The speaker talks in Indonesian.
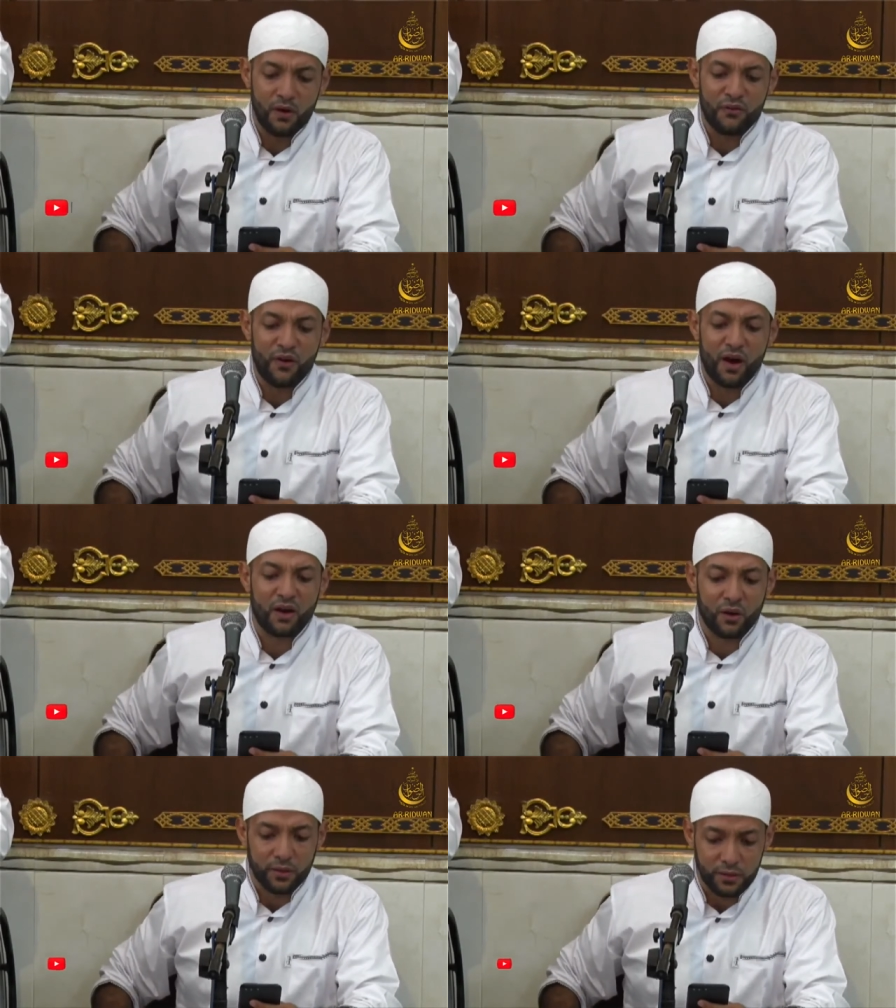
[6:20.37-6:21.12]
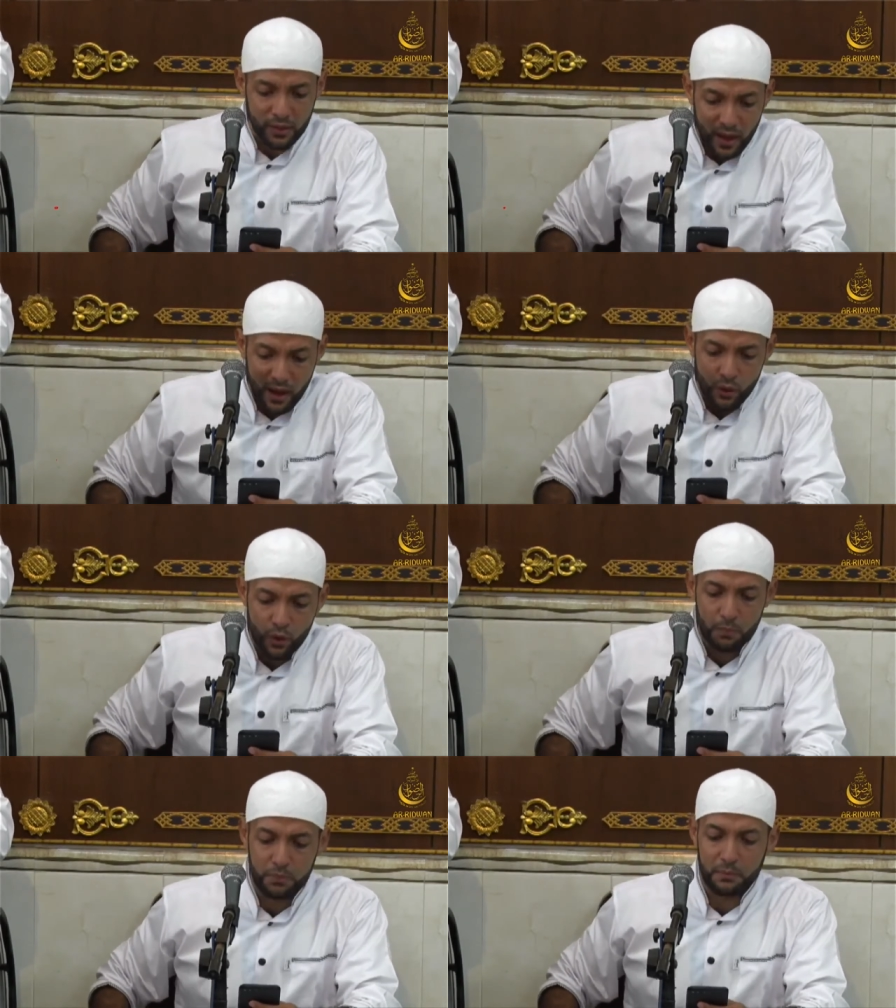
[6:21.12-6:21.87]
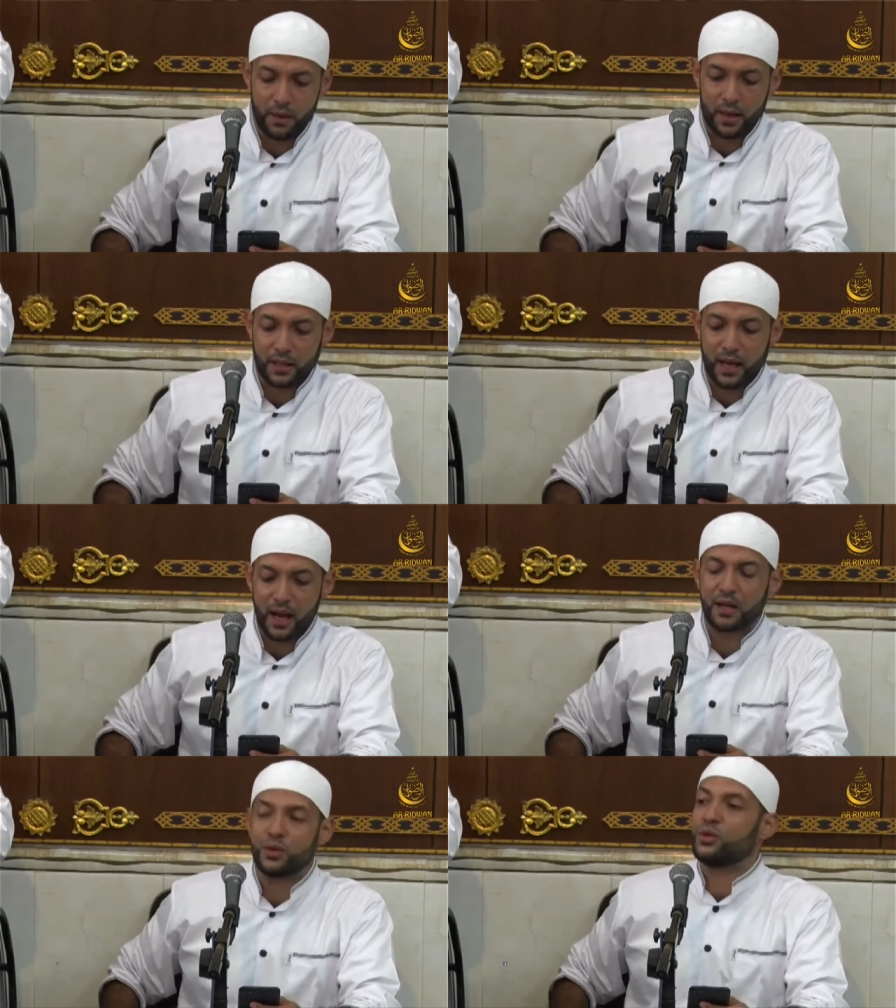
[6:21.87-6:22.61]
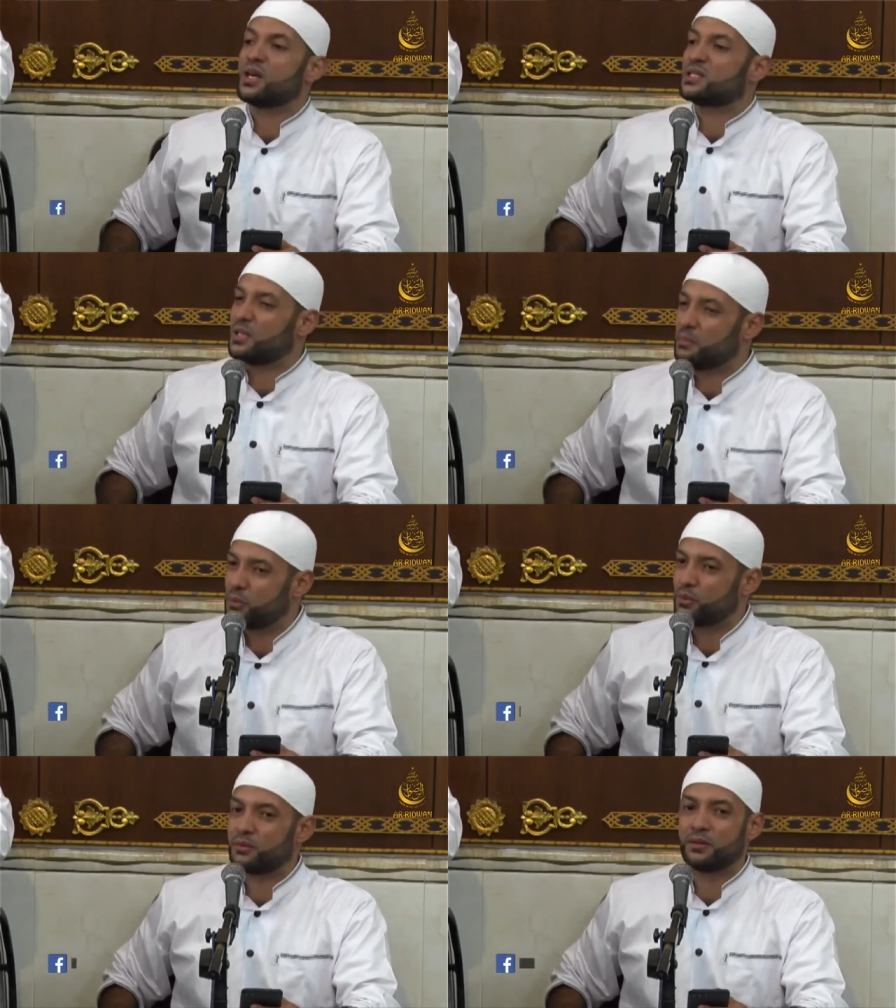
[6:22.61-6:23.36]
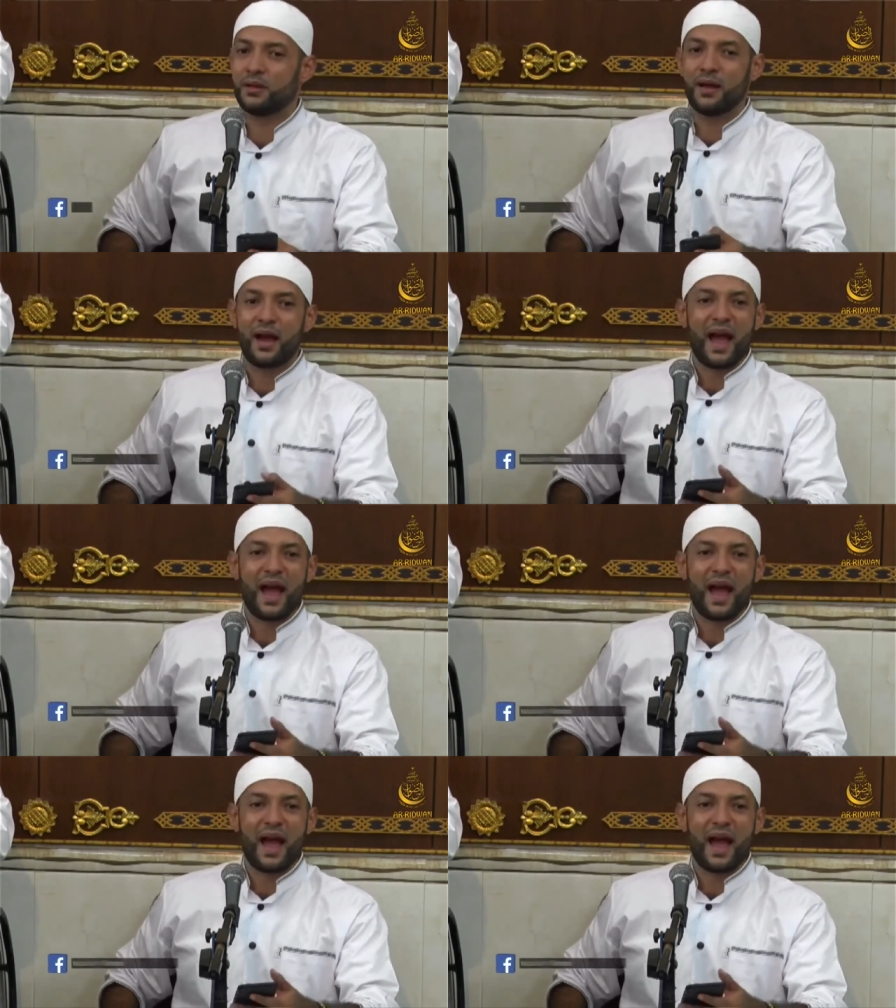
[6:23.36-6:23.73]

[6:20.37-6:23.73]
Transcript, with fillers: fa akhadnahum bima kanu yaksibun."